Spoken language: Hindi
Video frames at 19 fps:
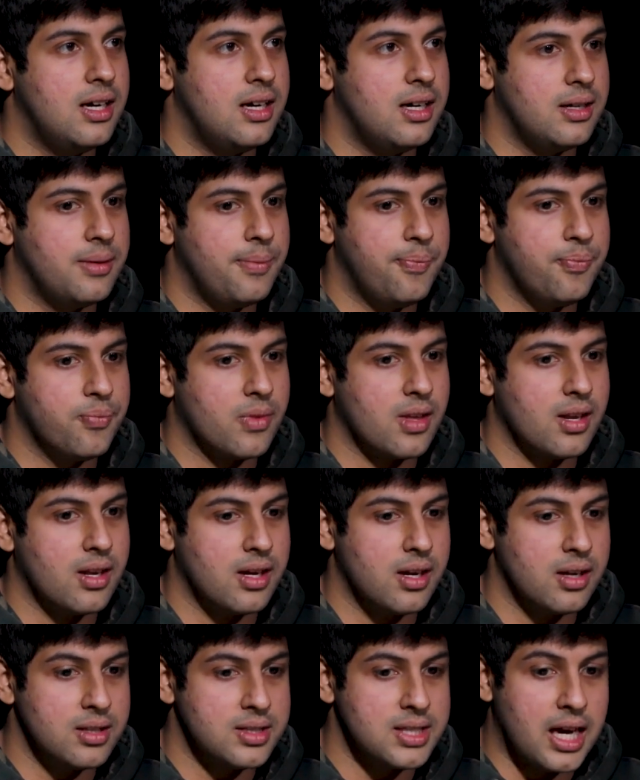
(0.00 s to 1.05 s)
आ,
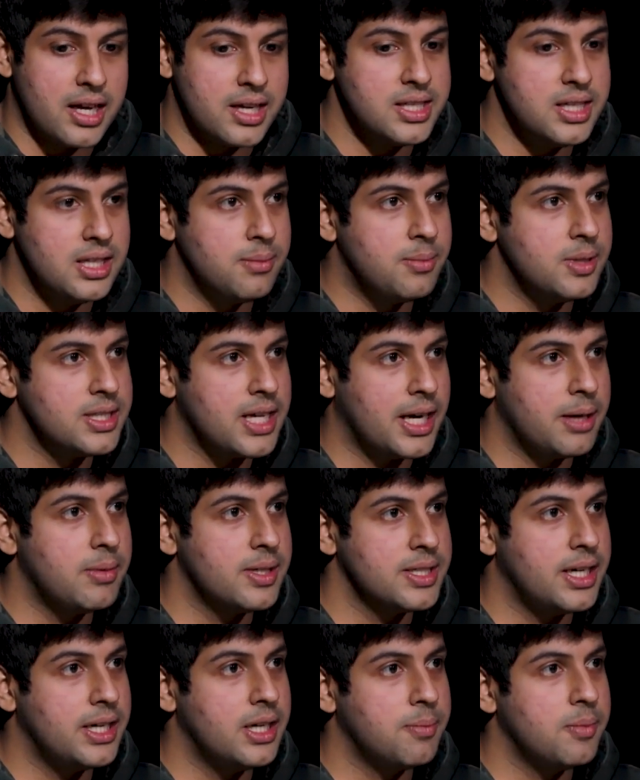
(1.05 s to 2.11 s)
सारा सिलेबस साइड बाय
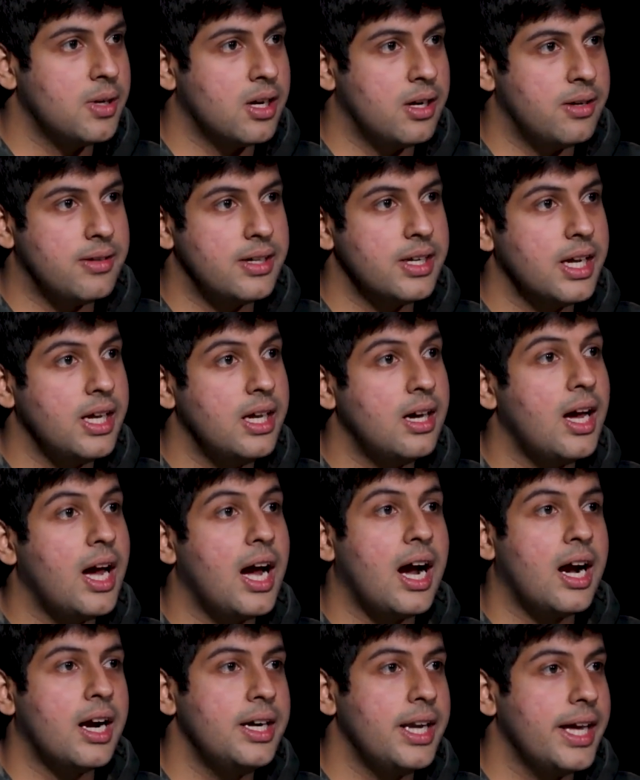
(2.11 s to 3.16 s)
साइड अपना कवर किया
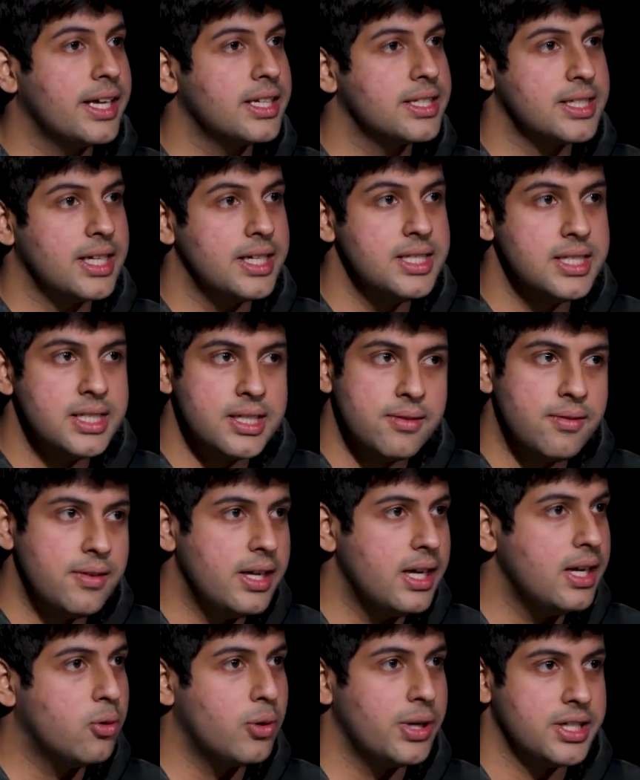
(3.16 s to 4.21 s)
एंड
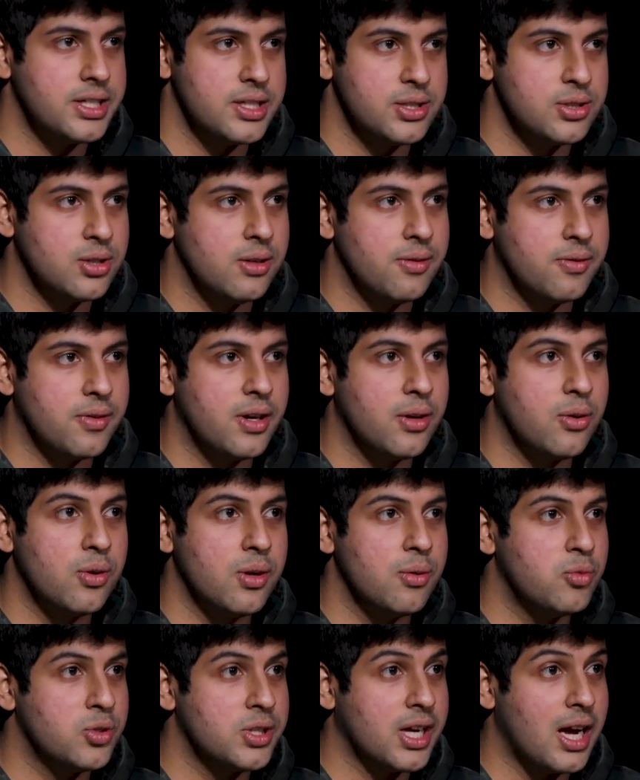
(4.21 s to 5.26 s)
एक्सटेंसिवली क्वेश्चन सॉल्व किए
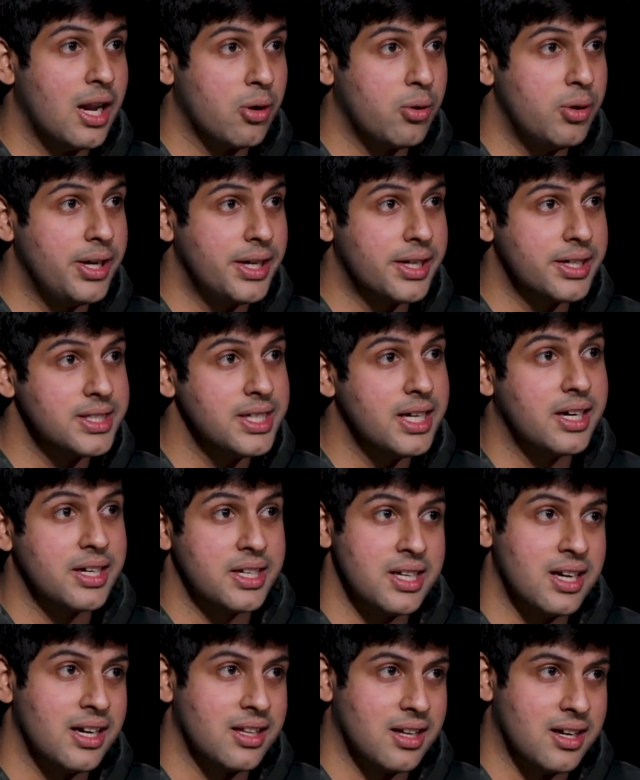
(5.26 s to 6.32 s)
क्योंकि मुझे कैलकुलेटर से
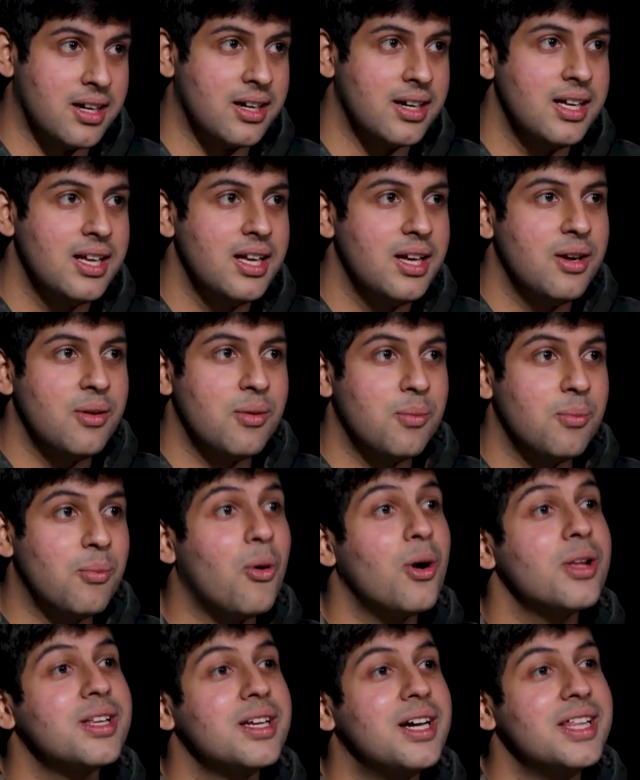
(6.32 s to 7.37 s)
हटना था okay.
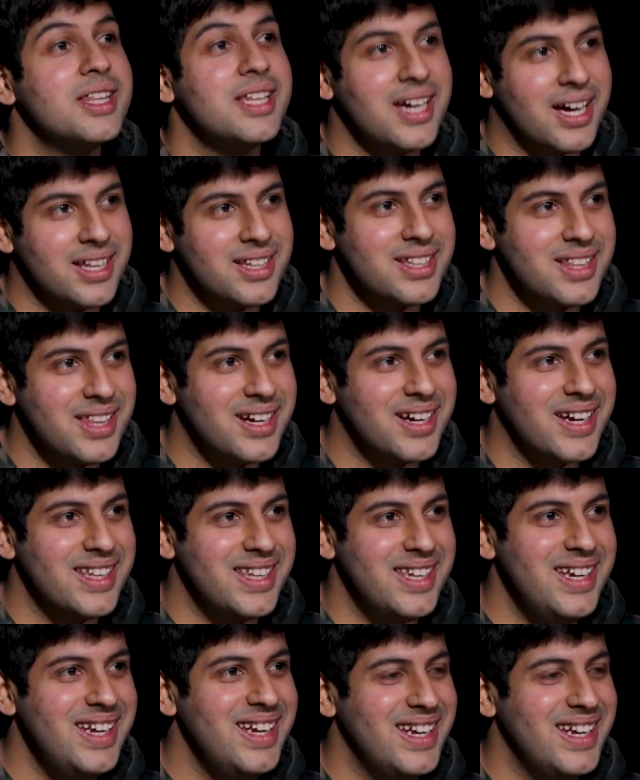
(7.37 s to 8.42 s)
बहुत गंदी आदत लग गई
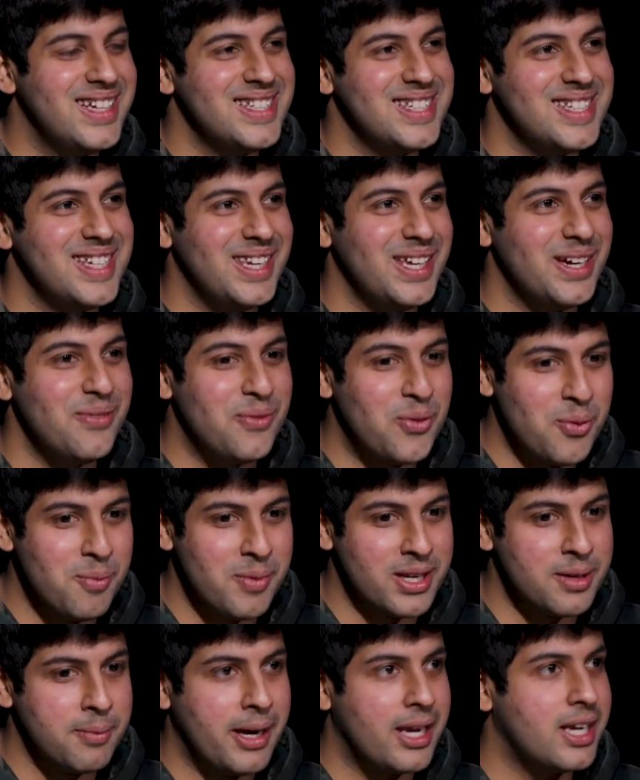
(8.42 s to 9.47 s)
थी इसीलिए वो
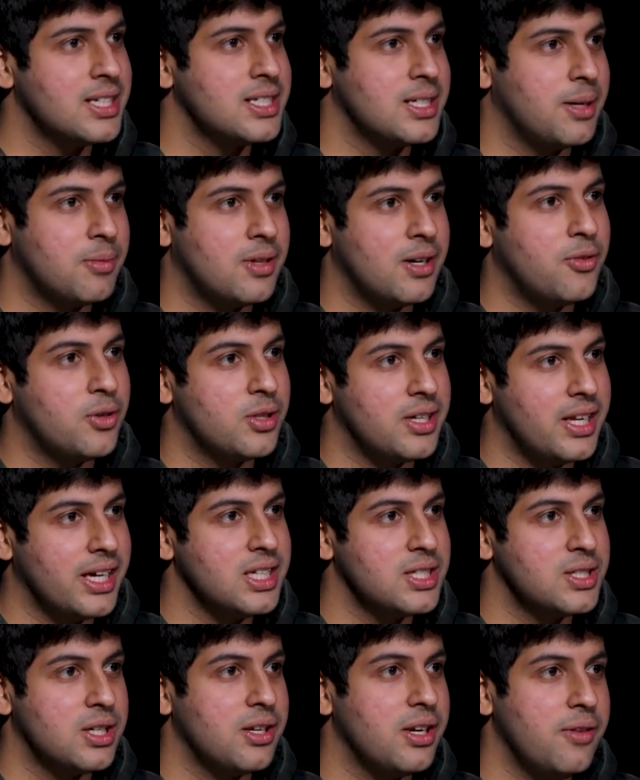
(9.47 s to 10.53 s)
मेरा पहला स्टेप था फॉर द
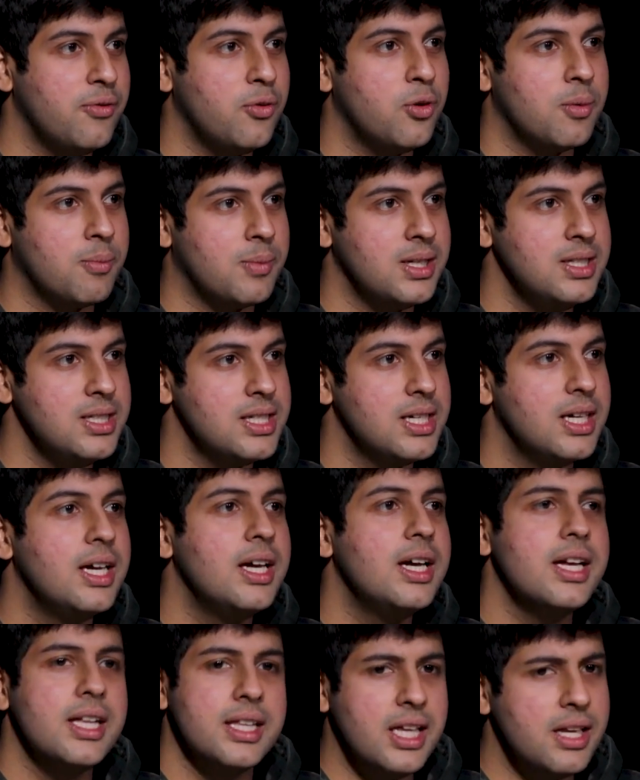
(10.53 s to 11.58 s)
नेक्स्ट थ्री फोर मंथ्स
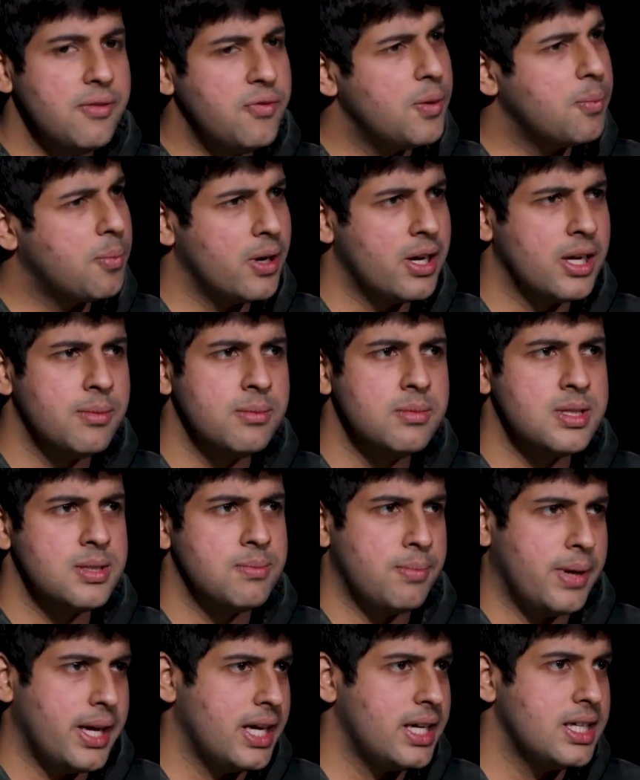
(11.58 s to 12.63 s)
देन फिर प्रिलिम्स
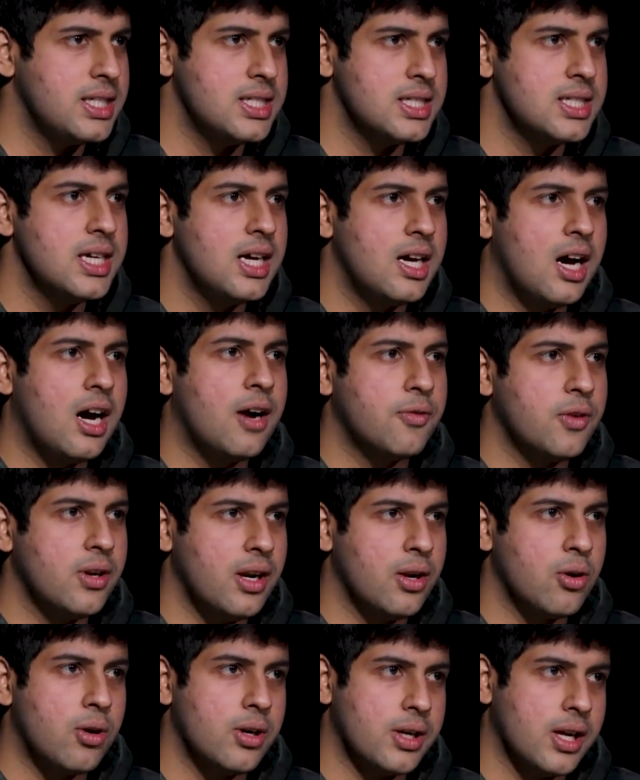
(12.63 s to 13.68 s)
मेंस आफ्टर
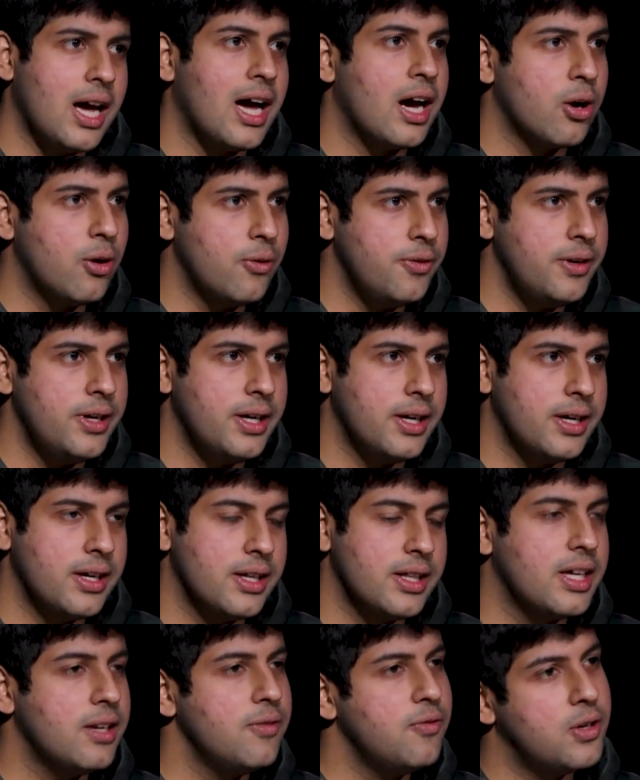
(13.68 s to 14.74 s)
आई गॉट अ हैंग ऑफ इट
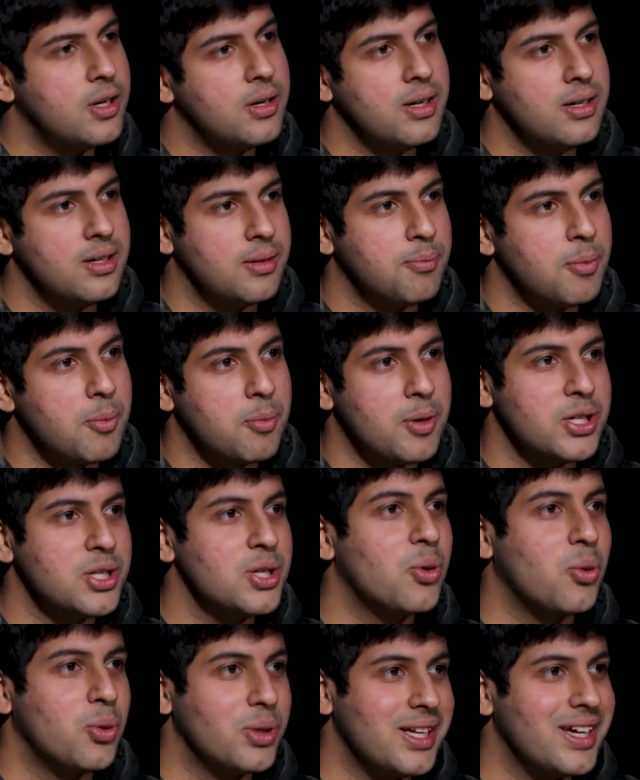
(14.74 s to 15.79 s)
देन फिर
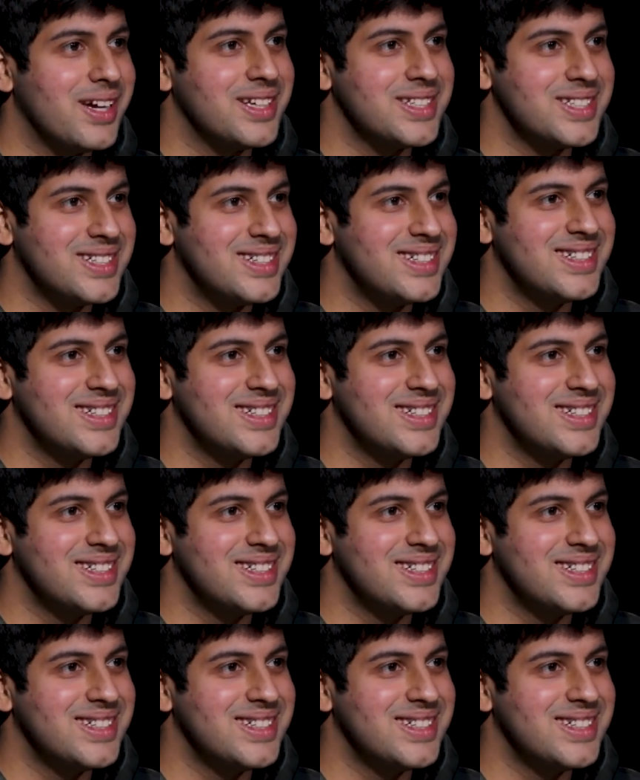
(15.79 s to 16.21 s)
प्रिपरेशन होती गई सर